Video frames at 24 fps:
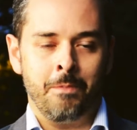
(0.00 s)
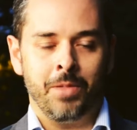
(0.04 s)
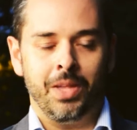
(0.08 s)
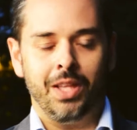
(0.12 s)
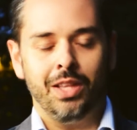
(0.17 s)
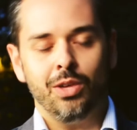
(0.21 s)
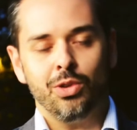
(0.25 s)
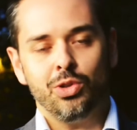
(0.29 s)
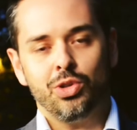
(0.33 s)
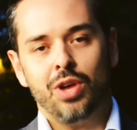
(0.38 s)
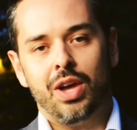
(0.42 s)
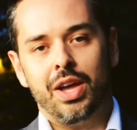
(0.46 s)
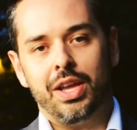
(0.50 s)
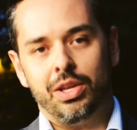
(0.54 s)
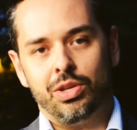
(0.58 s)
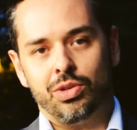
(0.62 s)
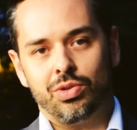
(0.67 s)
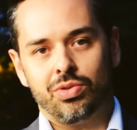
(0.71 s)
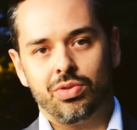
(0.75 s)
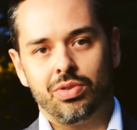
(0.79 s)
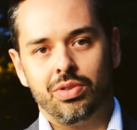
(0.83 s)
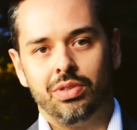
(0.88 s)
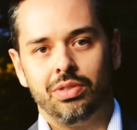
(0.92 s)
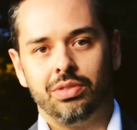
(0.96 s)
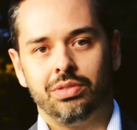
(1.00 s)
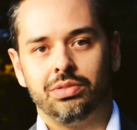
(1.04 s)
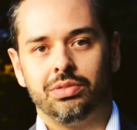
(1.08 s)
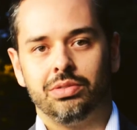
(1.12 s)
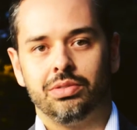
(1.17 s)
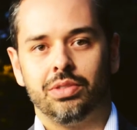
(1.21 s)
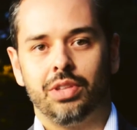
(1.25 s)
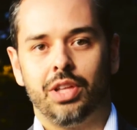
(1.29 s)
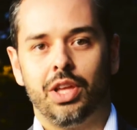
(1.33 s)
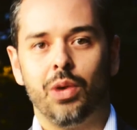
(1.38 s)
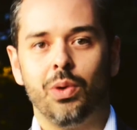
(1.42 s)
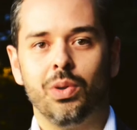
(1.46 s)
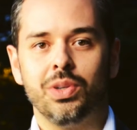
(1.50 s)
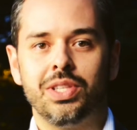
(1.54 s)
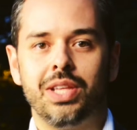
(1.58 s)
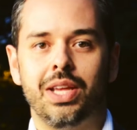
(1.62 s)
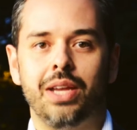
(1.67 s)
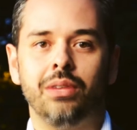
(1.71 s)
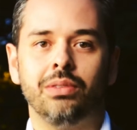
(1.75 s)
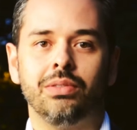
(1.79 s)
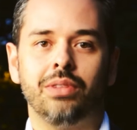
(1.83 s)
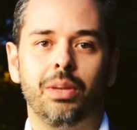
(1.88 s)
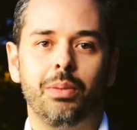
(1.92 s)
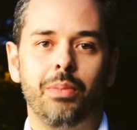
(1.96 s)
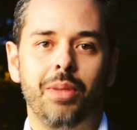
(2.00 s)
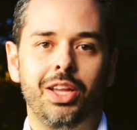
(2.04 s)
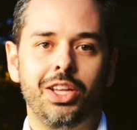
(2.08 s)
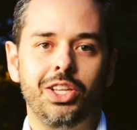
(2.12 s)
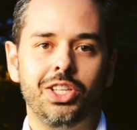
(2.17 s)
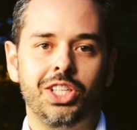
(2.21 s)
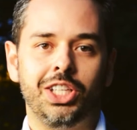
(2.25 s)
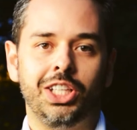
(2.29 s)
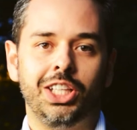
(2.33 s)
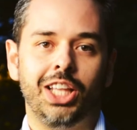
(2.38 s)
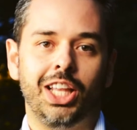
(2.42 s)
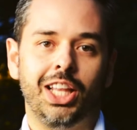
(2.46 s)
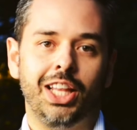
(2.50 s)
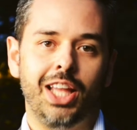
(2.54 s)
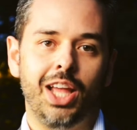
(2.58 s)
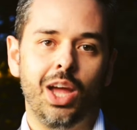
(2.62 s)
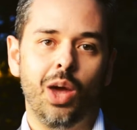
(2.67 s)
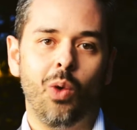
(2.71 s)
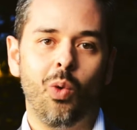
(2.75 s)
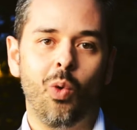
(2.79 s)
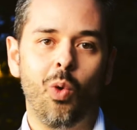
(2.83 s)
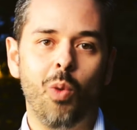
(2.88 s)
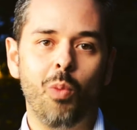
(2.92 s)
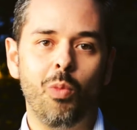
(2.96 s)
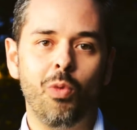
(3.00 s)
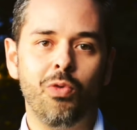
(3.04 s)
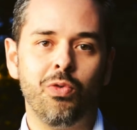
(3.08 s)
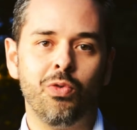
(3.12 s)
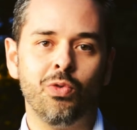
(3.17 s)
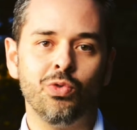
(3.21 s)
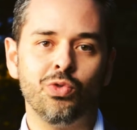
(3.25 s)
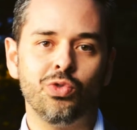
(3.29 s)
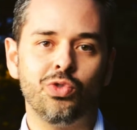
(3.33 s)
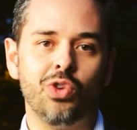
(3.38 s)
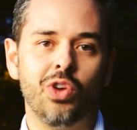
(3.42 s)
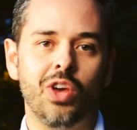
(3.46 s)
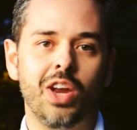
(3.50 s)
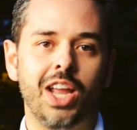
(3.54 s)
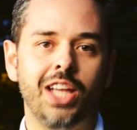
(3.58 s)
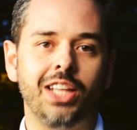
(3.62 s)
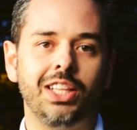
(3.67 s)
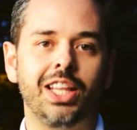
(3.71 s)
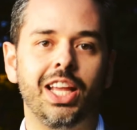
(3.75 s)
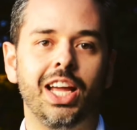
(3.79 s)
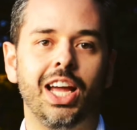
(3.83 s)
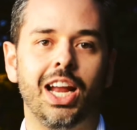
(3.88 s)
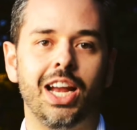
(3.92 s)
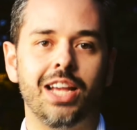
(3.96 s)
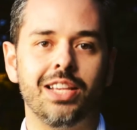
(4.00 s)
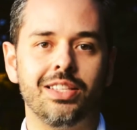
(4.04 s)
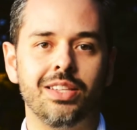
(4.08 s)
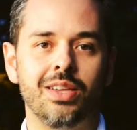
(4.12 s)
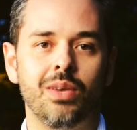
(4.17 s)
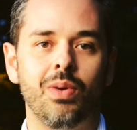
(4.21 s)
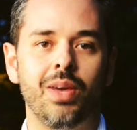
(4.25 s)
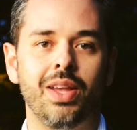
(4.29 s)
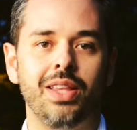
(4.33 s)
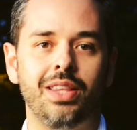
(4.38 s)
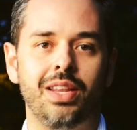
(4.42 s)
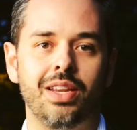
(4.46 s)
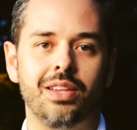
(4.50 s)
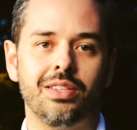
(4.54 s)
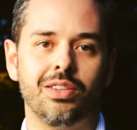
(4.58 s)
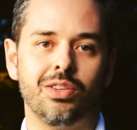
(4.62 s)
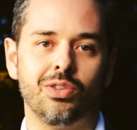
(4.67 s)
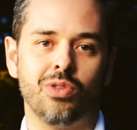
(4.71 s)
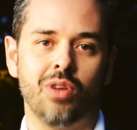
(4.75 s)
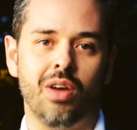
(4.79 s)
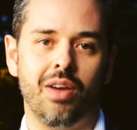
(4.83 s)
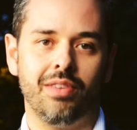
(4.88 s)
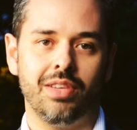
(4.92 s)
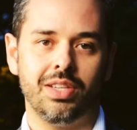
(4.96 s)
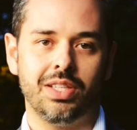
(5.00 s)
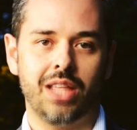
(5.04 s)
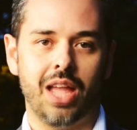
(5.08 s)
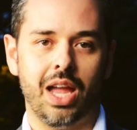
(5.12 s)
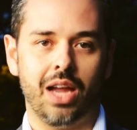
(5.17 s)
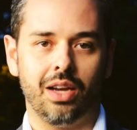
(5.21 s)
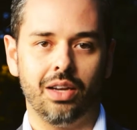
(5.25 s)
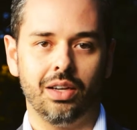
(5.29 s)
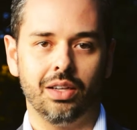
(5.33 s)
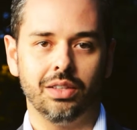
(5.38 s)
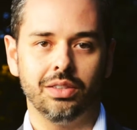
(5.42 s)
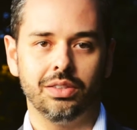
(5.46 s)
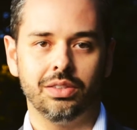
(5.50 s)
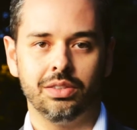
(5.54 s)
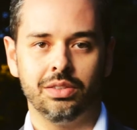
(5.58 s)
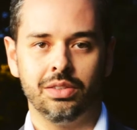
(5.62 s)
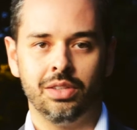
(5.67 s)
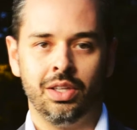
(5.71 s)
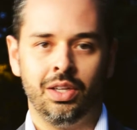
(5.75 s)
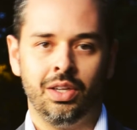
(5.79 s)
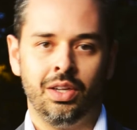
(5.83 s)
E não só isso, que gostariam também de entender como funciona a integração entre essas novas técnicas.